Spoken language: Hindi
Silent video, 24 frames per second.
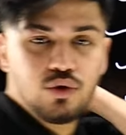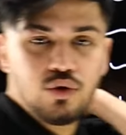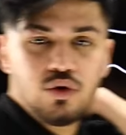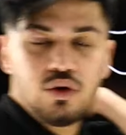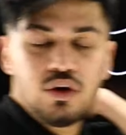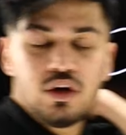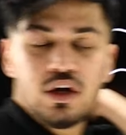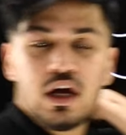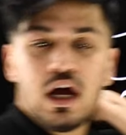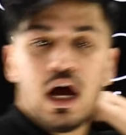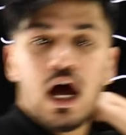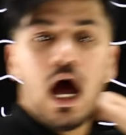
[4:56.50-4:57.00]
दो
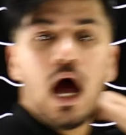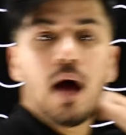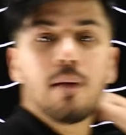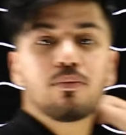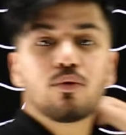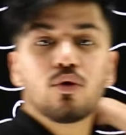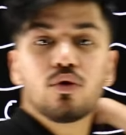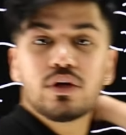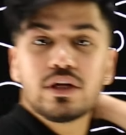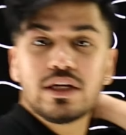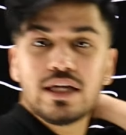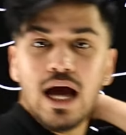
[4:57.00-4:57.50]

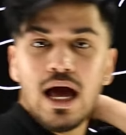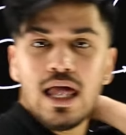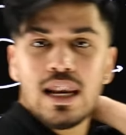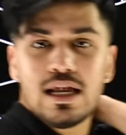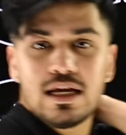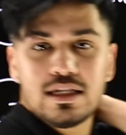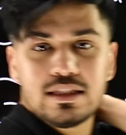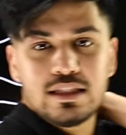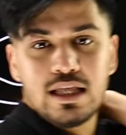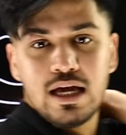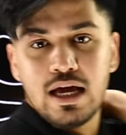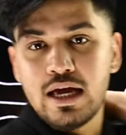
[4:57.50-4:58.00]
आपको क्या
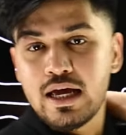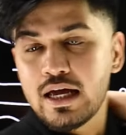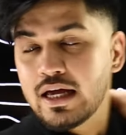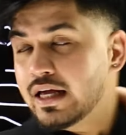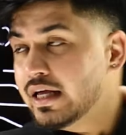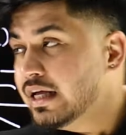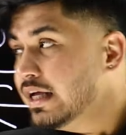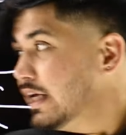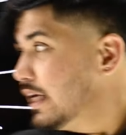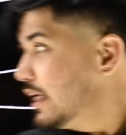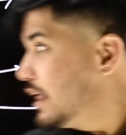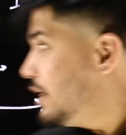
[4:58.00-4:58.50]
लगता है
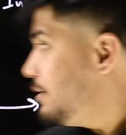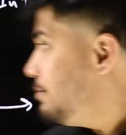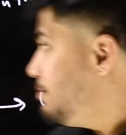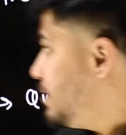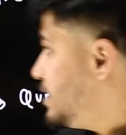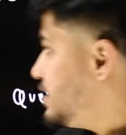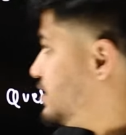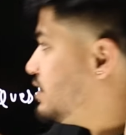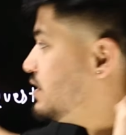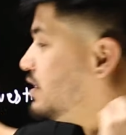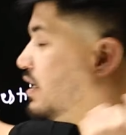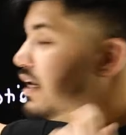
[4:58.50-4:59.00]
कि
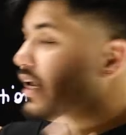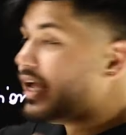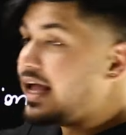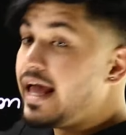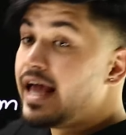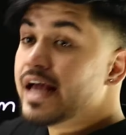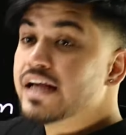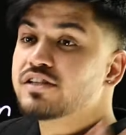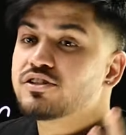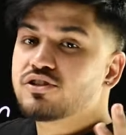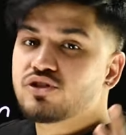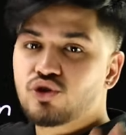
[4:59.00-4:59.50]
मिस्टर
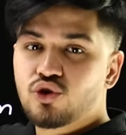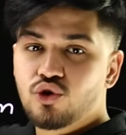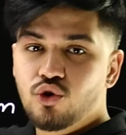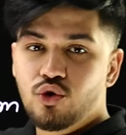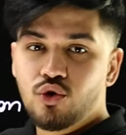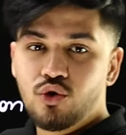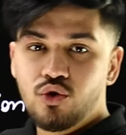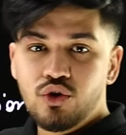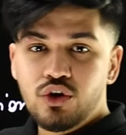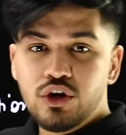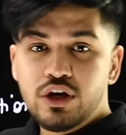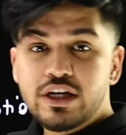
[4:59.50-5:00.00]
एक्स को
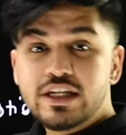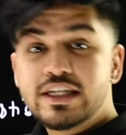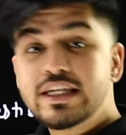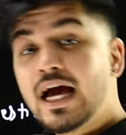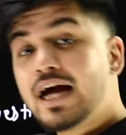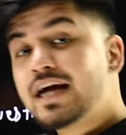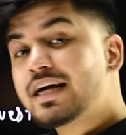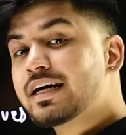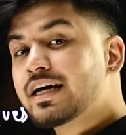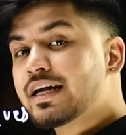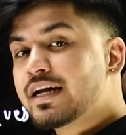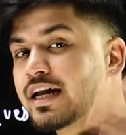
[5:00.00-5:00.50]

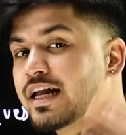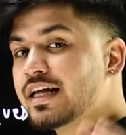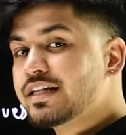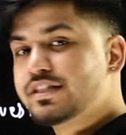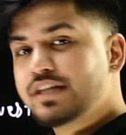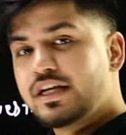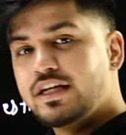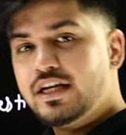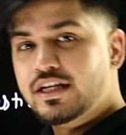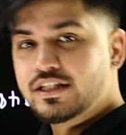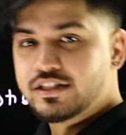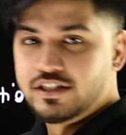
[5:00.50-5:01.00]
क्या करना
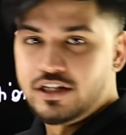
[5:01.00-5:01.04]
चाहिए